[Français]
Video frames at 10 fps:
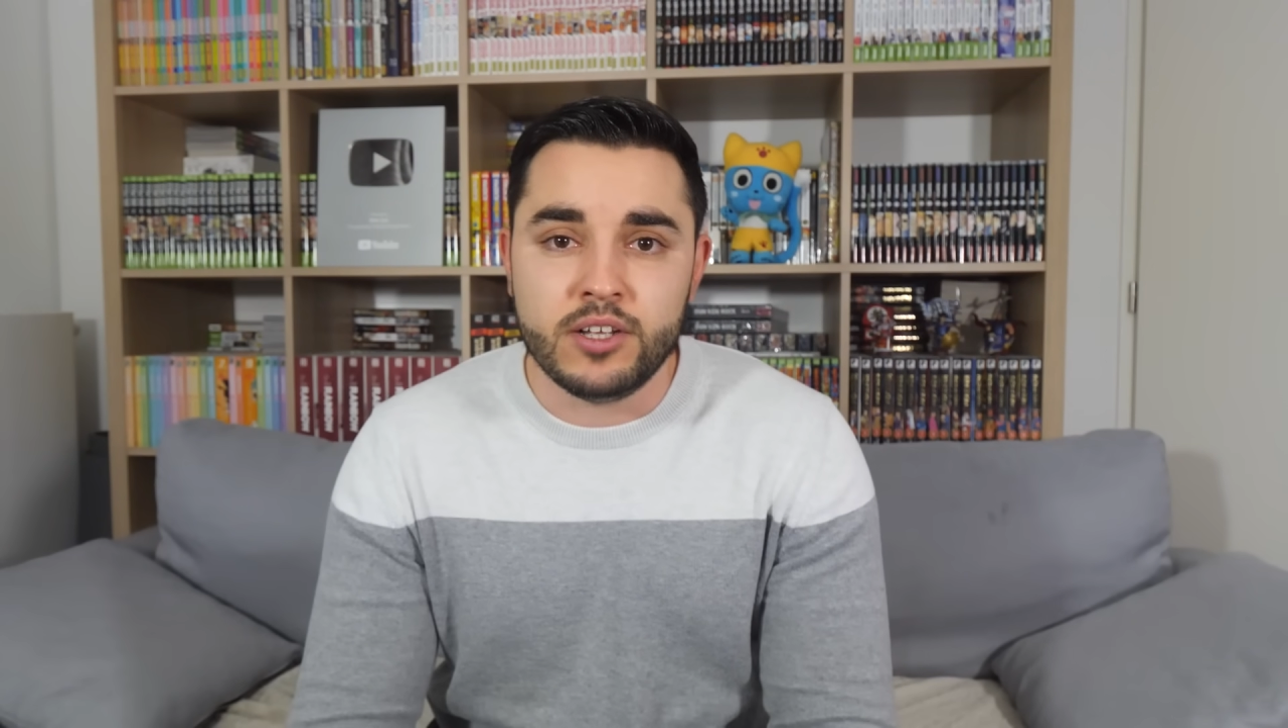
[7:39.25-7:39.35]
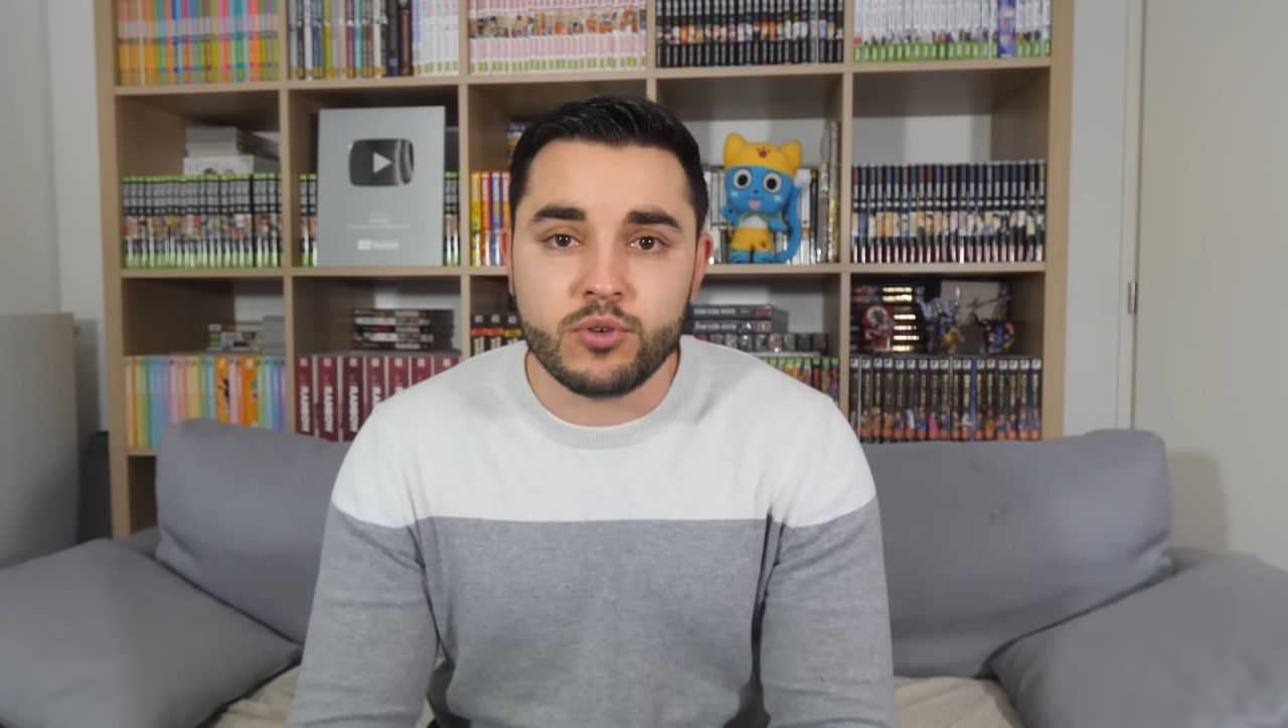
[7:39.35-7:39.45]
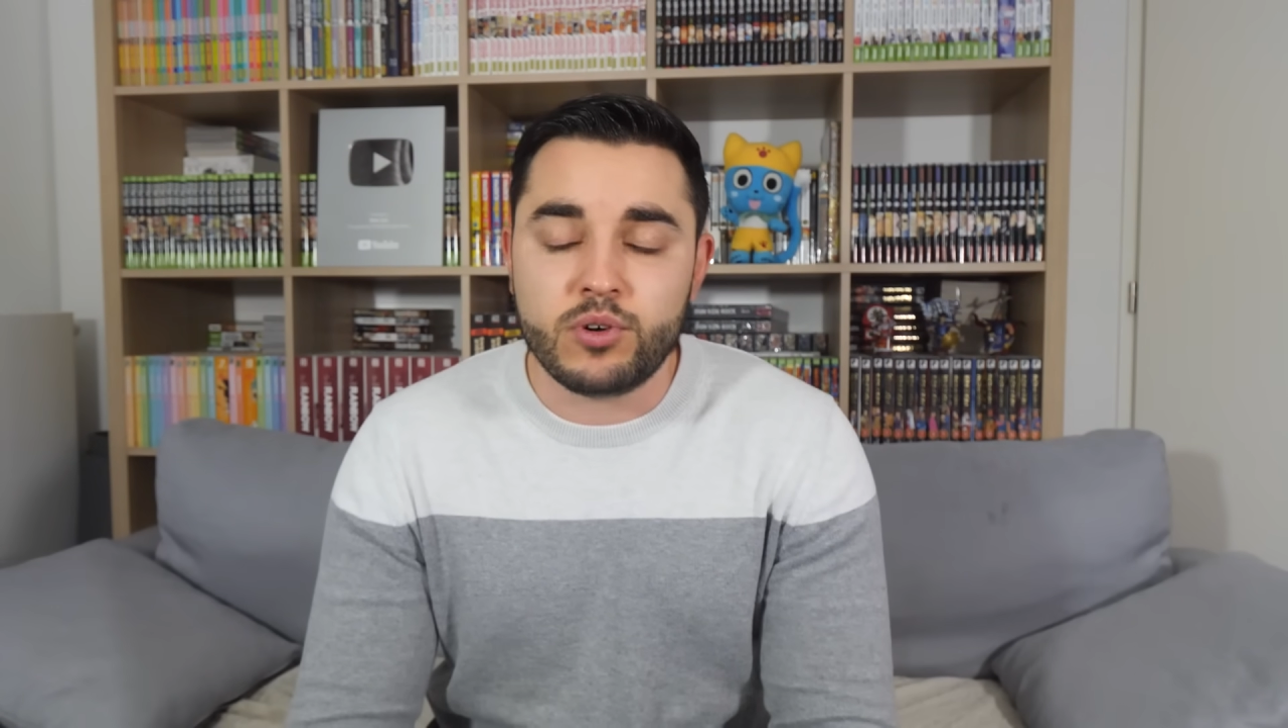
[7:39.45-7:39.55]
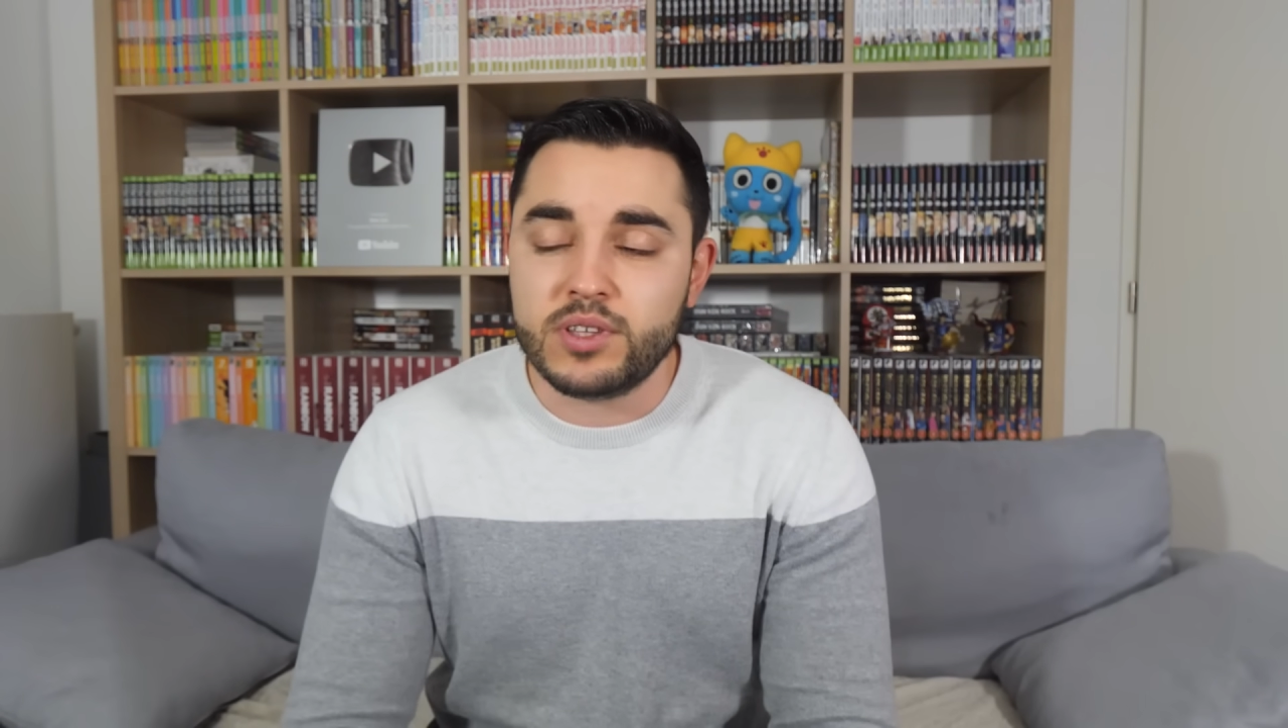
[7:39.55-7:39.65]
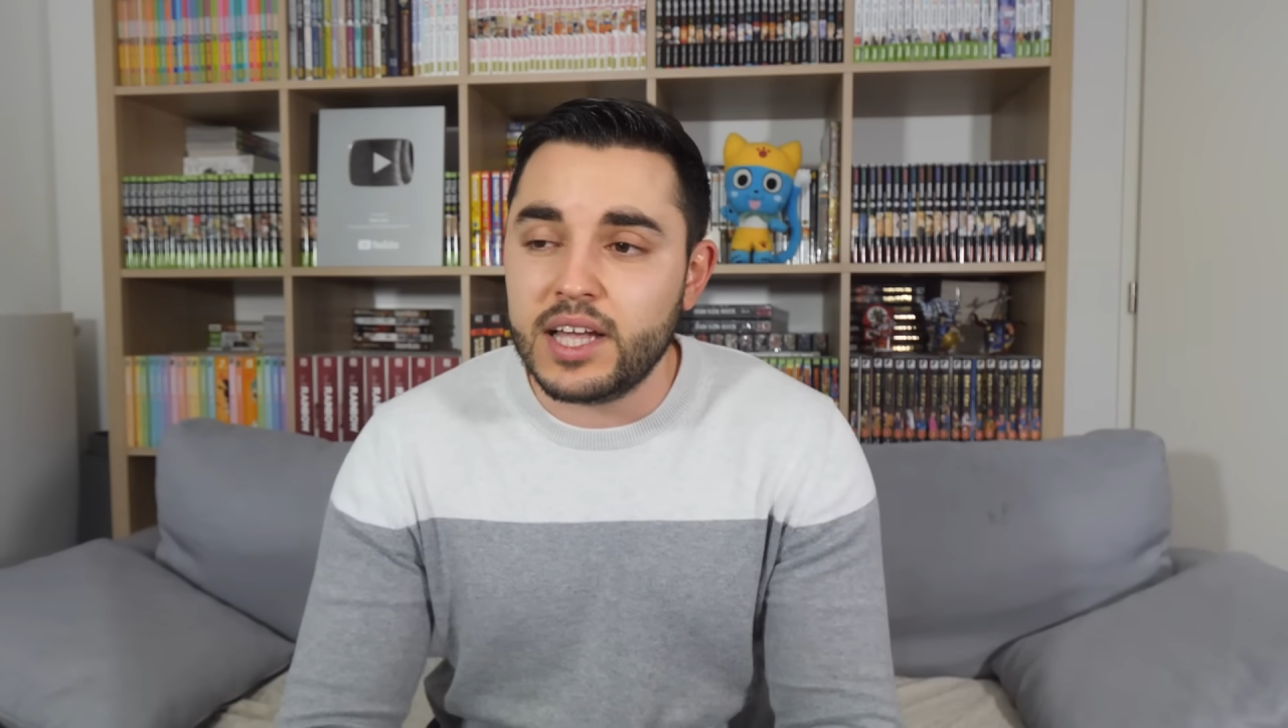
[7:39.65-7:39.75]

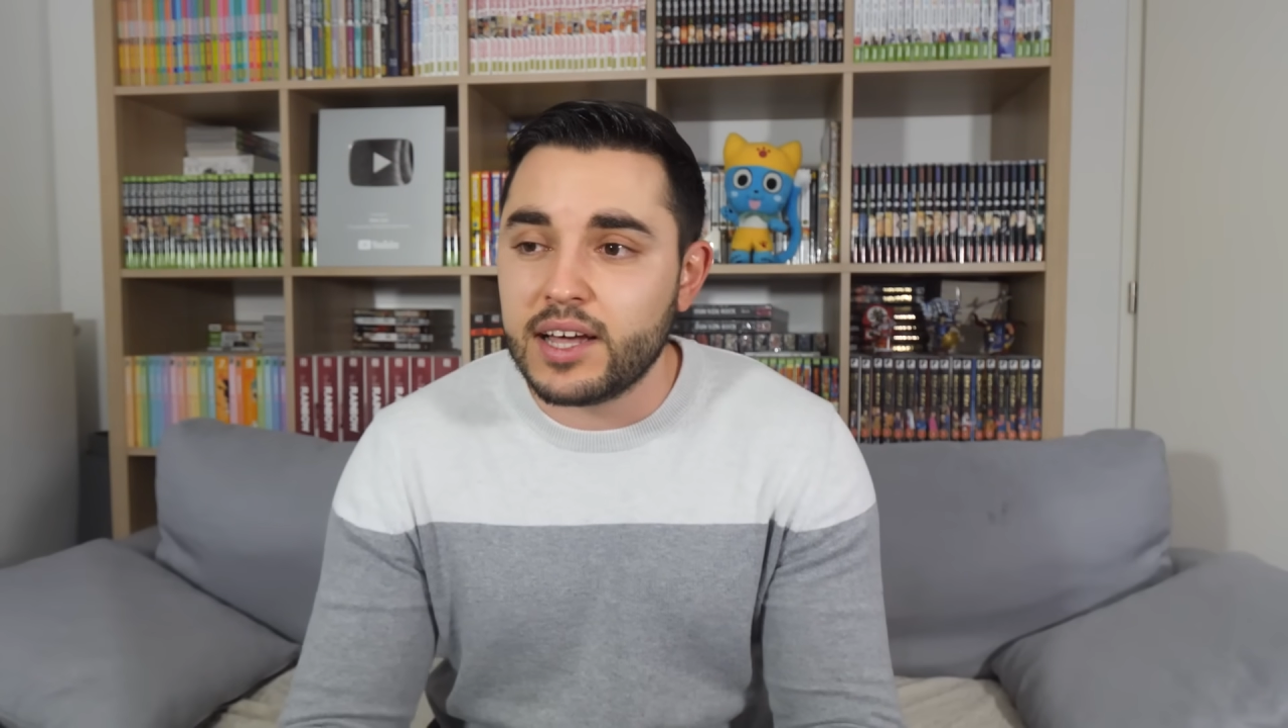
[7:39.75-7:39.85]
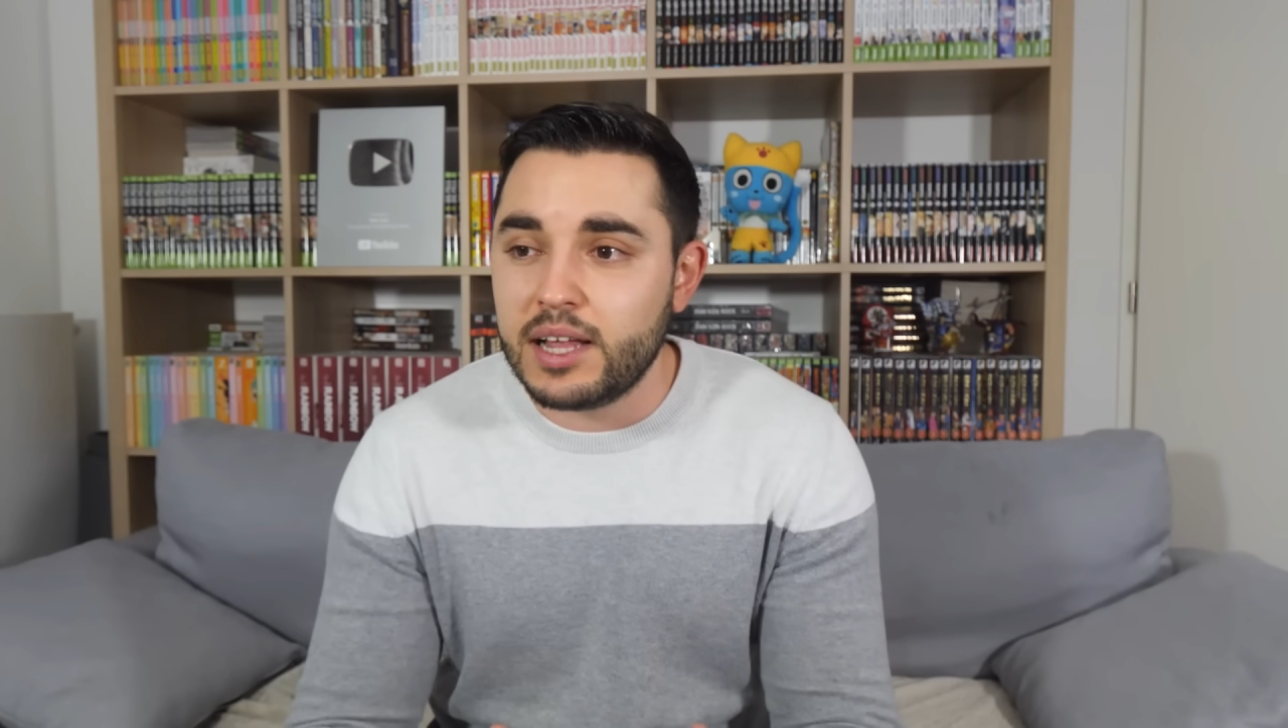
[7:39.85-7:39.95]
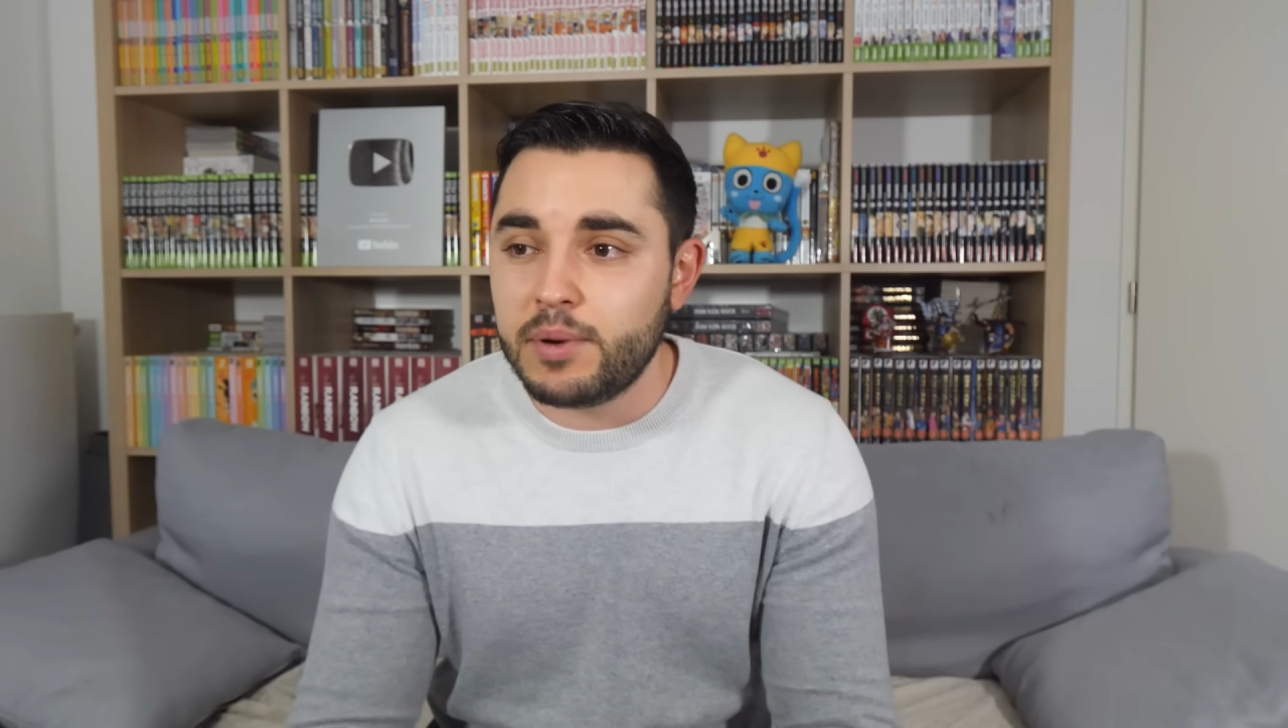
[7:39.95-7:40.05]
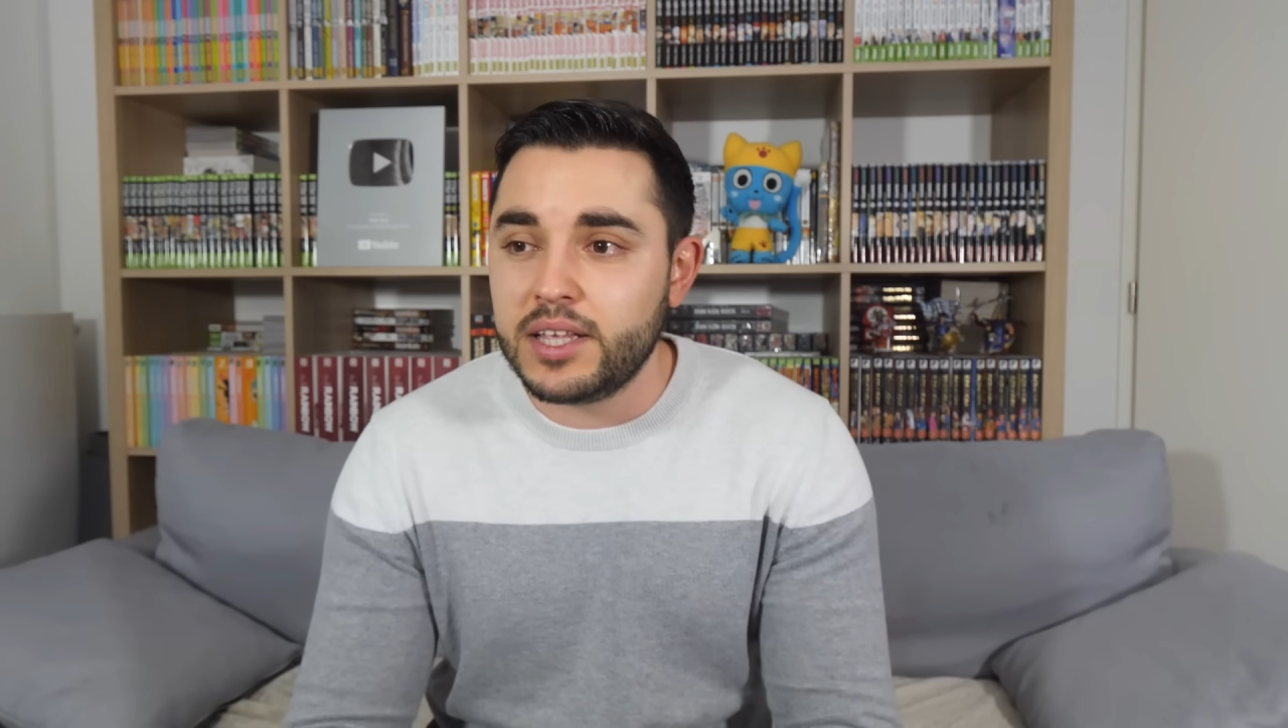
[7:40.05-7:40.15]
Donc quand t'as un Real